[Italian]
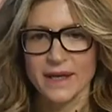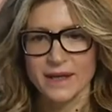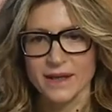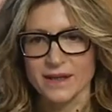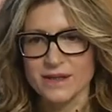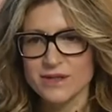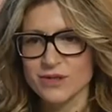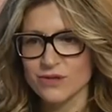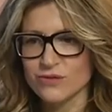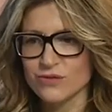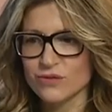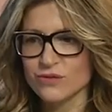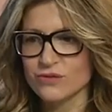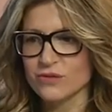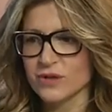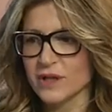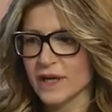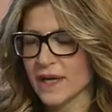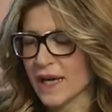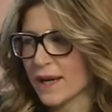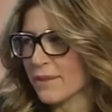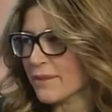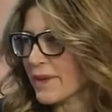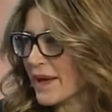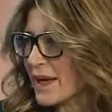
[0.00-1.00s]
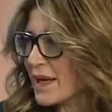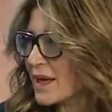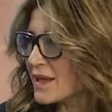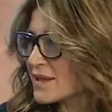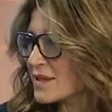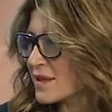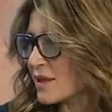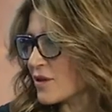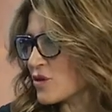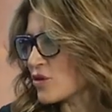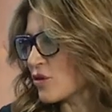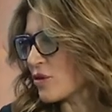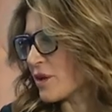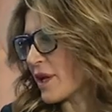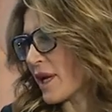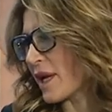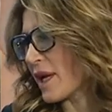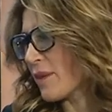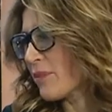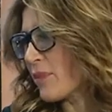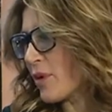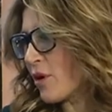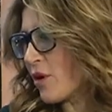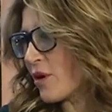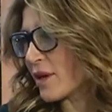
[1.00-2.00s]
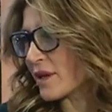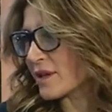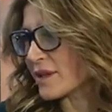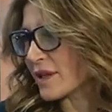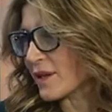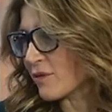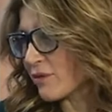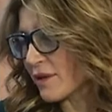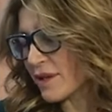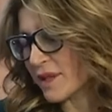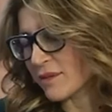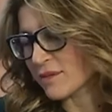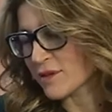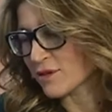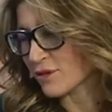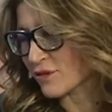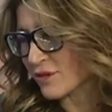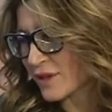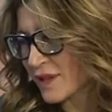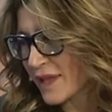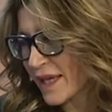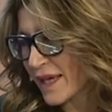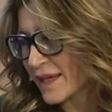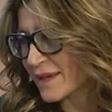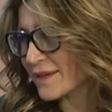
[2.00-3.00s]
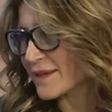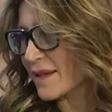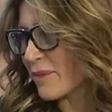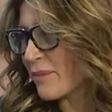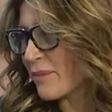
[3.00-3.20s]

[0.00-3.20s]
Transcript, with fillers: innanzitutto che la bella stagione è alle porte, quindi mi sono detta